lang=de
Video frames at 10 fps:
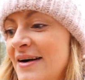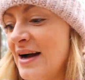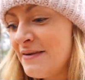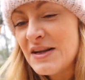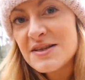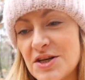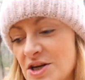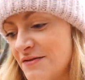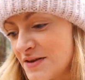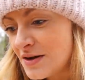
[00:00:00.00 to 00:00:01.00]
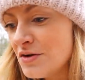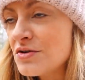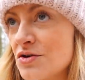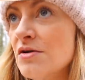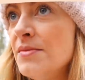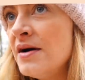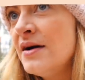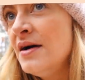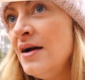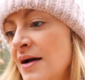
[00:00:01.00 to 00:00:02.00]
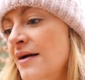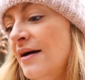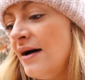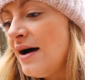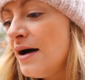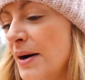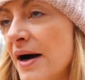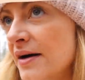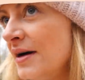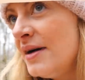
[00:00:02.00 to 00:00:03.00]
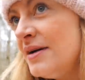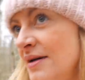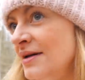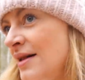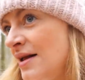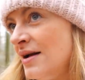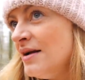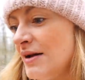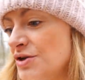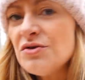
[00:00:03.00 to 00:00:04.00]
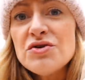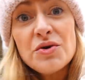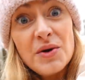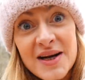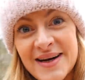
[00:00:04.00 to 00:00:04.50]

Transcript: Ach, wenn ich es nicht schaffe, ist auch nicht so schlimm. Aber ja, schon schön.